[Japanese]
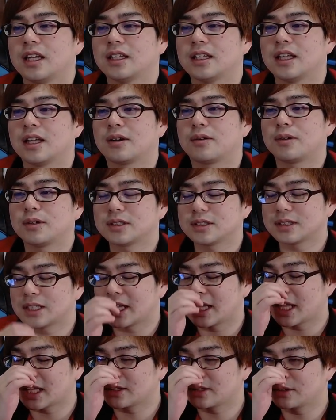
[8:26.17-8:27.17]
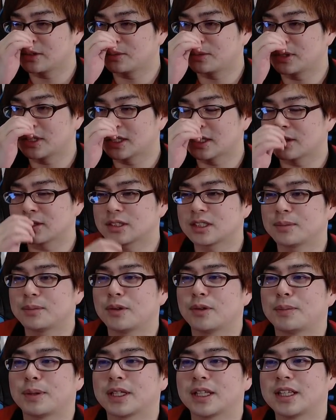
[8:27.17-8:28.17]
で、こいつね、やっとの思いで倒して
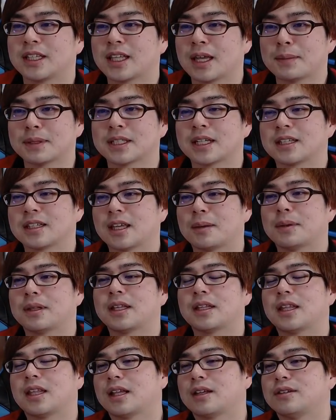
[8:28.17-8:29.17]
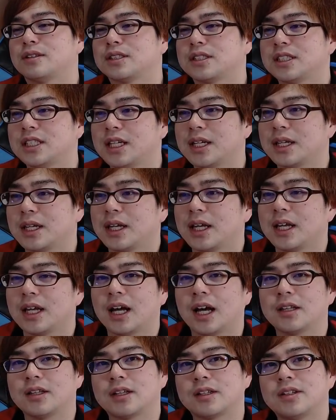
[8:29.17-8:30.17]
も、また2体目、3体目って出てくるし、
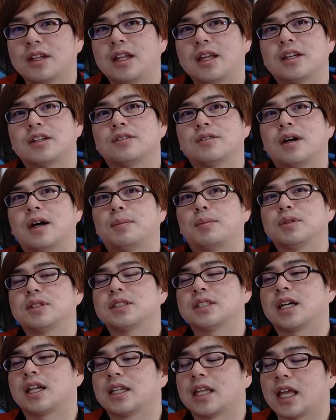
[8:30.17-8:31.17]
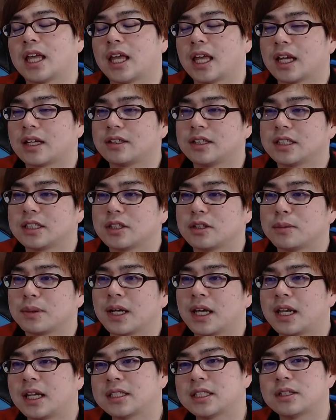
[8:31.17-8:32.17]
あとね、クレディックは墓地からね、クリーチャー
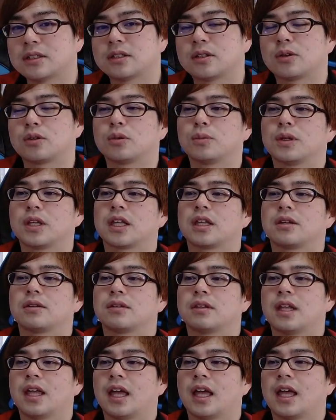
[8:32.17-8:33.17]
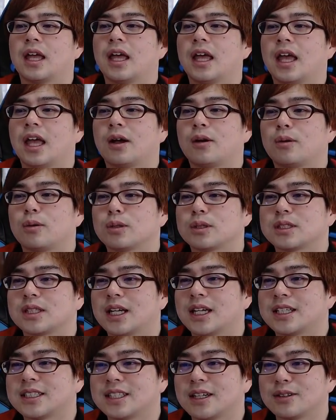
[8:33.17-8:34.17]
を蘇らせるってこともできるんで、殺した
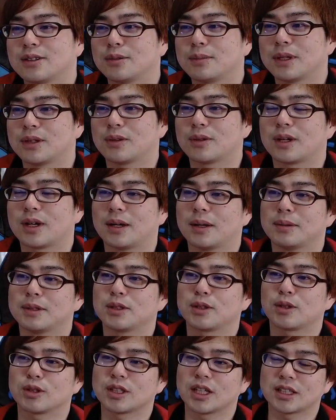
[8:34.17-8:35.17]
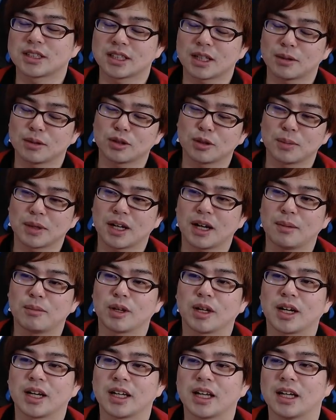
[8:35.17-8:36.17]
草乙女というか、除去した草乙女がもう
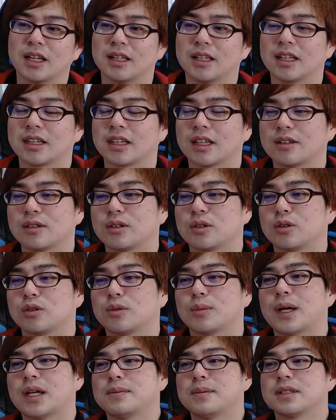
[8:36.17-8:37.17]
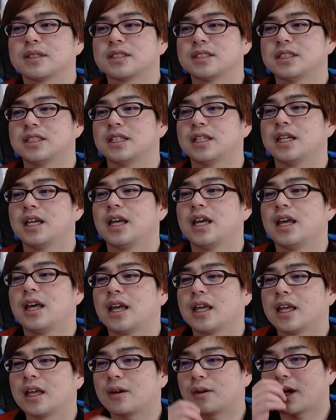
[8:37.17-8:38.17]
一回やってくるってこともありますし、
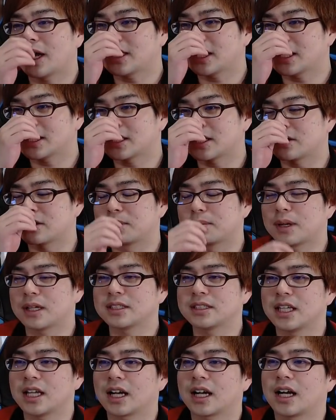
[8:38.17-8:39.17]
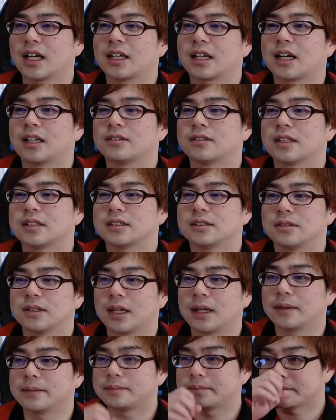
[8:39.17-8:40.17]
結構相手にしてるとマジで厄介なカードなんですよ
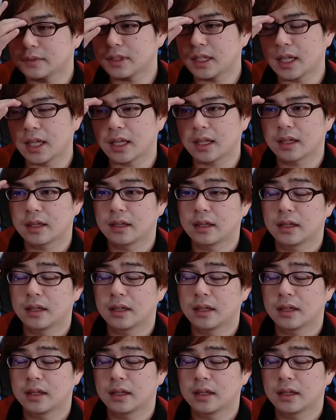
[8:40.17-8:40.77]
ね。で、